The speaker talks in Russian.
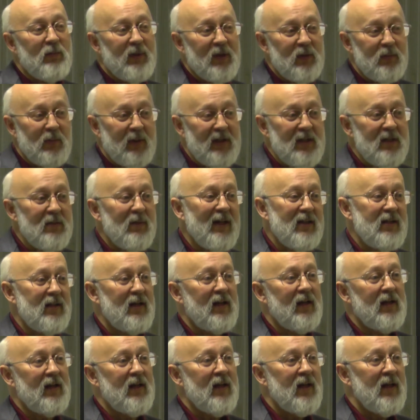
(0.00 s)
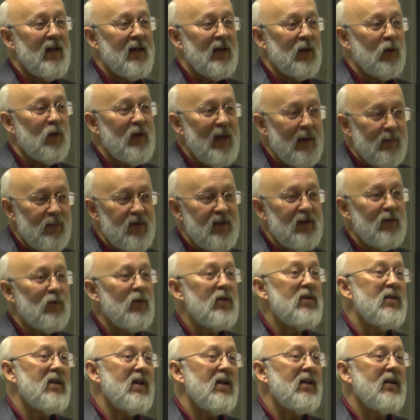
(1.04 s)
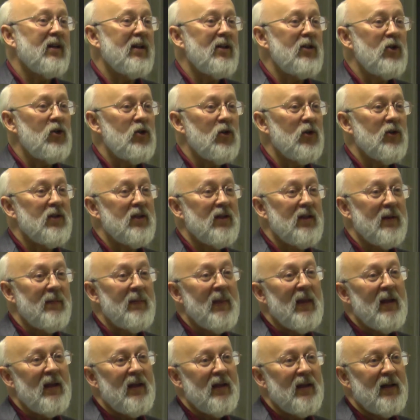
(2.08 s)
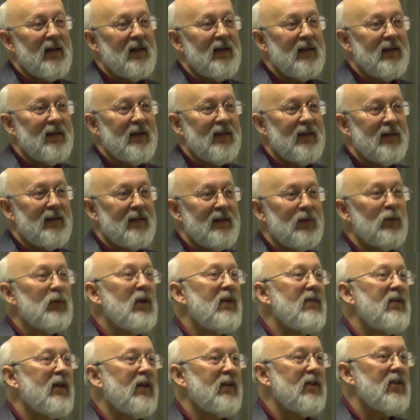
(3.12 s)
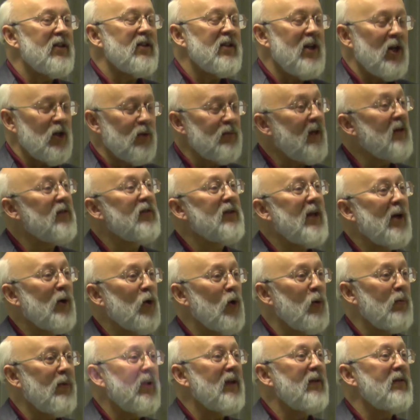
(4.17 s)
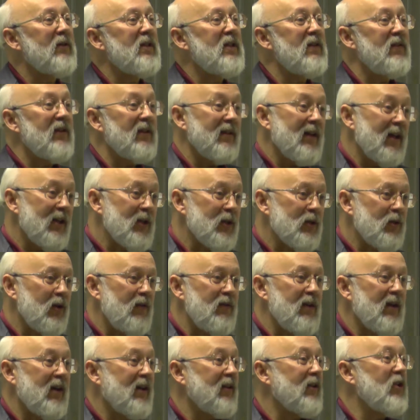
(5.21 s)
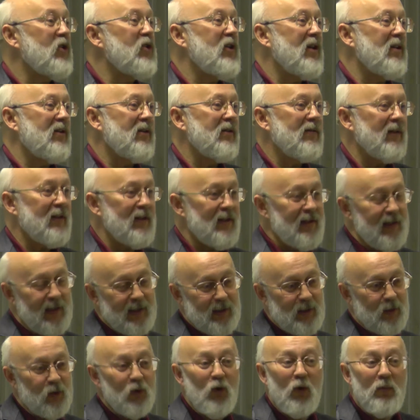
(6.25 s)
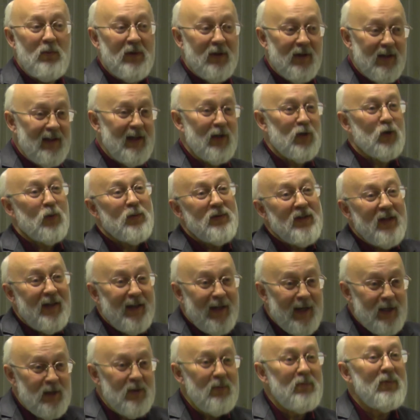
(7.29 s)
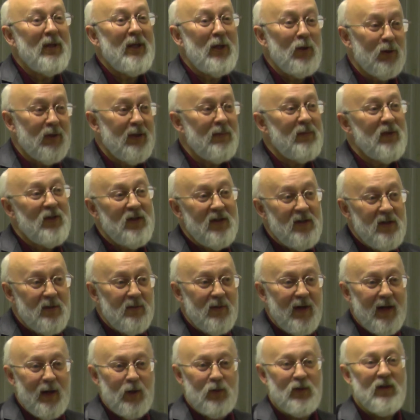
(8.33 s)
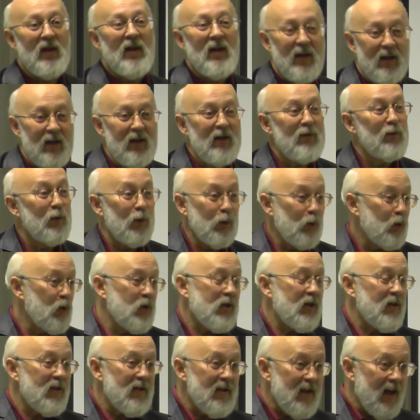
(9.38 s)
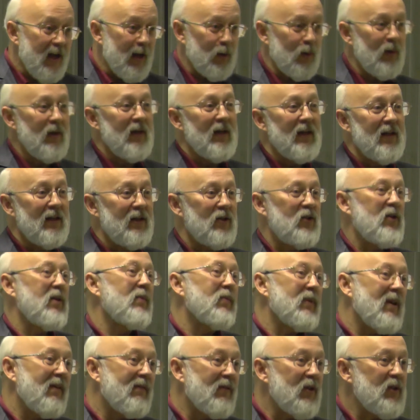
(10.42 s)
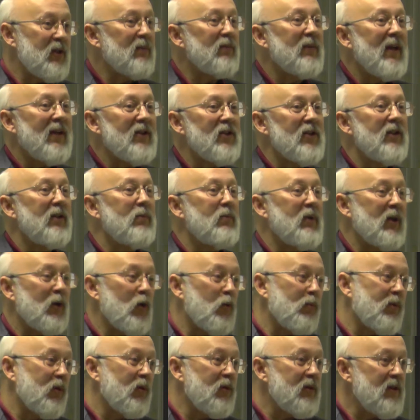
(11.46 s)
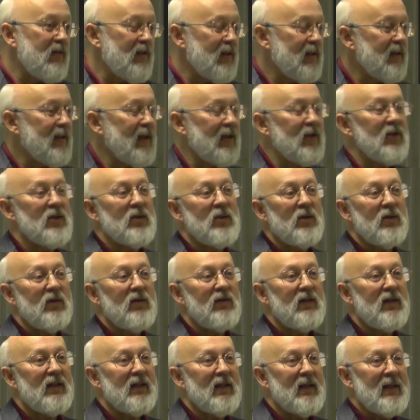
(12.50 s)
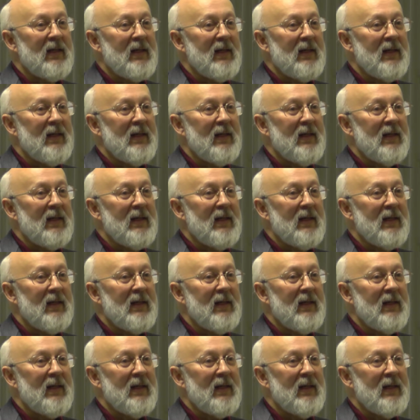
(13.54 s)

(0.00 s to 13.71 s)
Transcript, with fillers: предприниматели», но я бы сегодня ограничился э, ну, наверное, скажем так, второй половины 19 века, начало 20 го Ну, во-первых, я, собственно говоря, этим периодом и занимаюсь, и его лучше знаю, чем там 18 первый половина 19 века.